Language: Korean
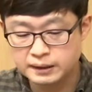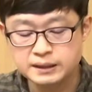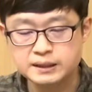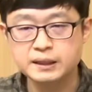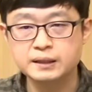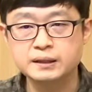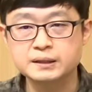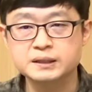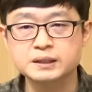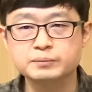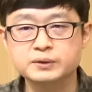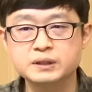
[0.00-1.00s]
예. 티씨엘이
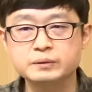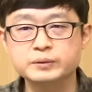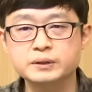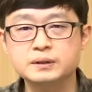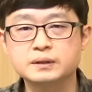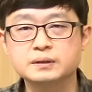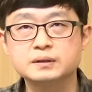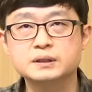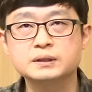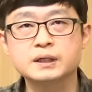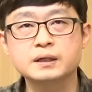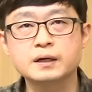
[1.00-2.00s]
지금 티비
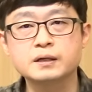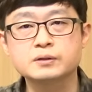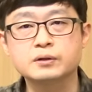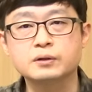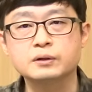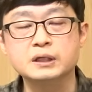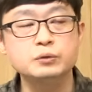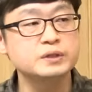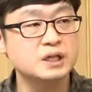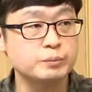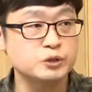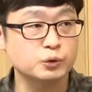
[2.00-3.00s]
시장에서 이 위,
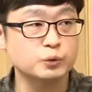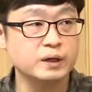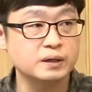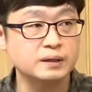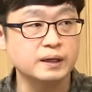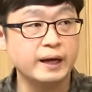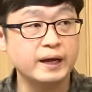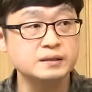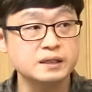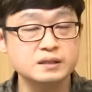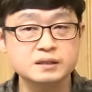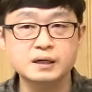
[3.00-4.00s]
삼 위 정도 하는데 그렇죠.
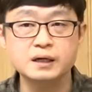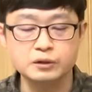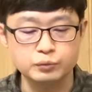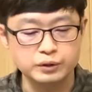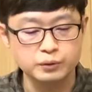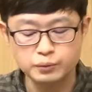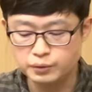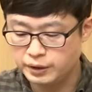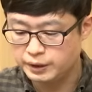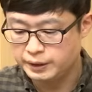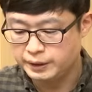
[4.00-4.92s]
하이센스가 이 위고. 음.